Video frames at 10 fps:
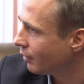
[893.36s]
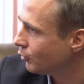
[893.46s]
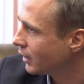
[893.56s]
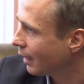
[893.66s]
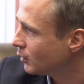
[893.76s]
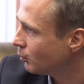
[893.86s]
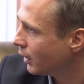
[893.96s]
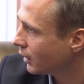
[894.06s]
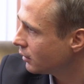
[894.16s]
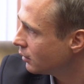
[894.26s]
Каждый
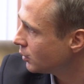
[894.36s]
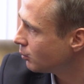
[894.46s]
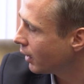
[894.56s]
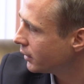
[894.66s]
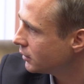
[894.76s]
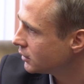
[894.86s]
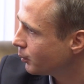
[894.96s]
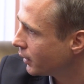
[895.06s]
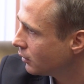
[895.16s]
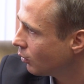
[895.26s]
раз, когда они получают
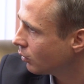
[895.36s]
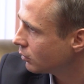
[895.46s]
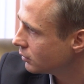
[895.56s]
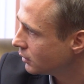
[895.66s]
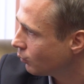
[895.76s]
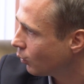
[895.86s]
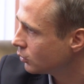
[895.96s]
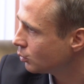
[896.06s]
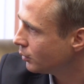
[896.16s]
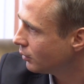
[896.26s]
немного денег, они
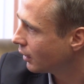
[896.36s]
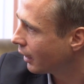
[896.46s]
сразу их